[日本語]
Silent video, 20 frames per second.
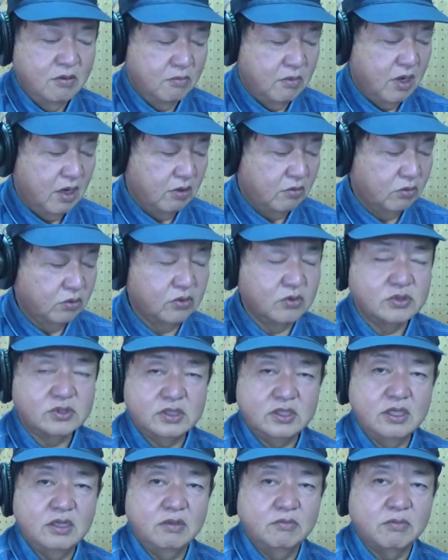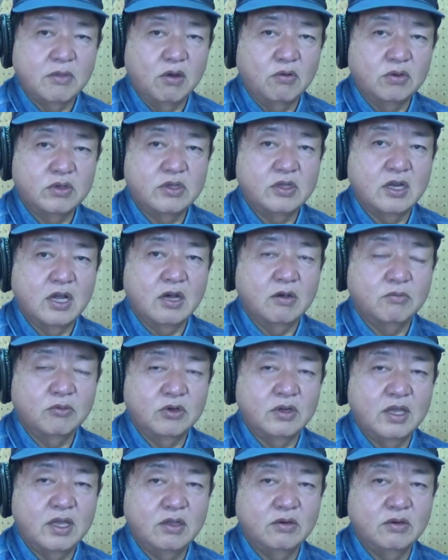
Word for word: まあ、今年、まあ、沖縄もね、